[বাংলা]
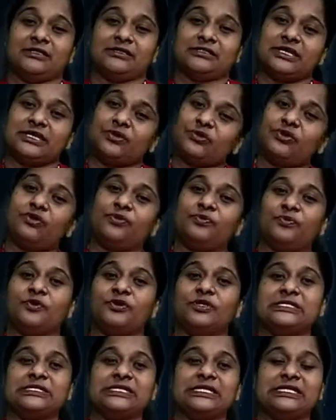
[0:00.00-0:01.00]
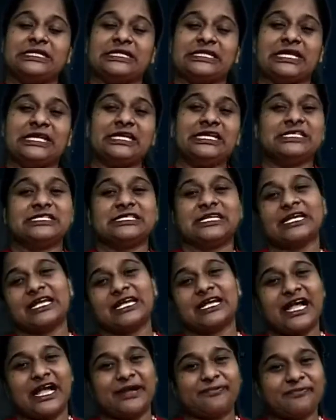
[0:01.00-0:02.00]
যে কোনো পরিস্থিতিতে নিজেকে
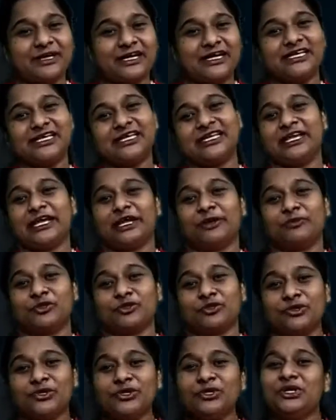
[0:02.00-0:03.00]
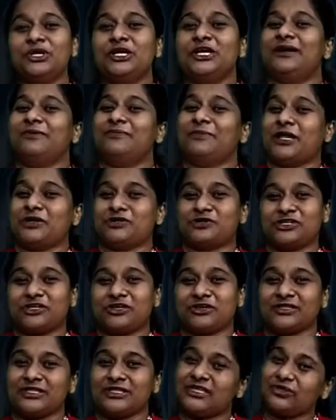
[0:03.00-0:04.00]
খাপ খাইয়ে নেওয়ার মতো
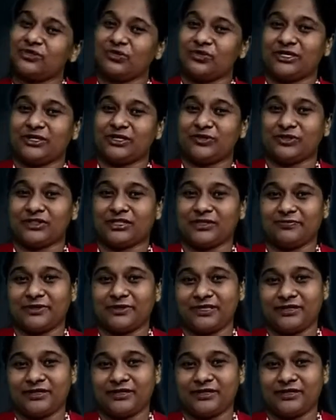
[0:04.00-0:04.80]
মানসিকতা তৈরি করতে